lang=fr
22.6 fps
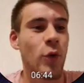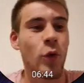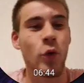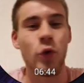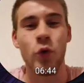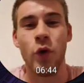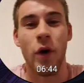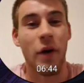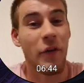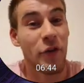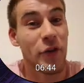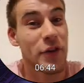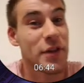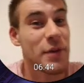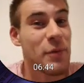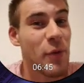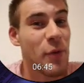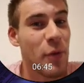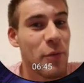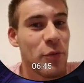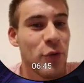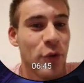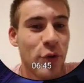on aura
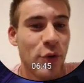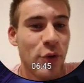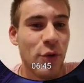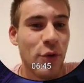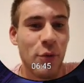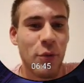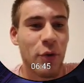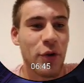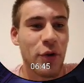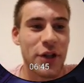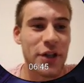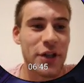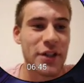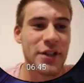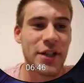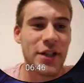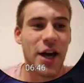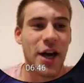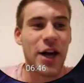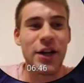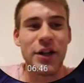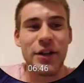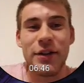forcément mieux le prochain
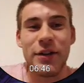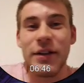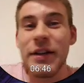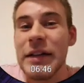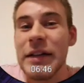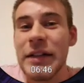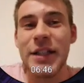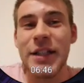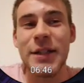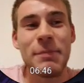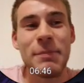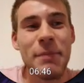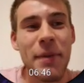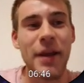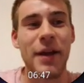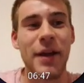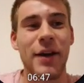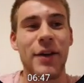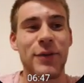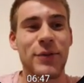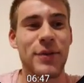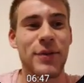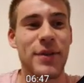tirage,
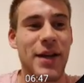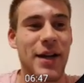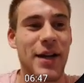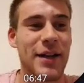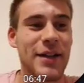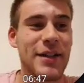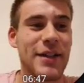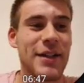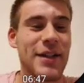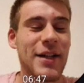j'espère en tout cas.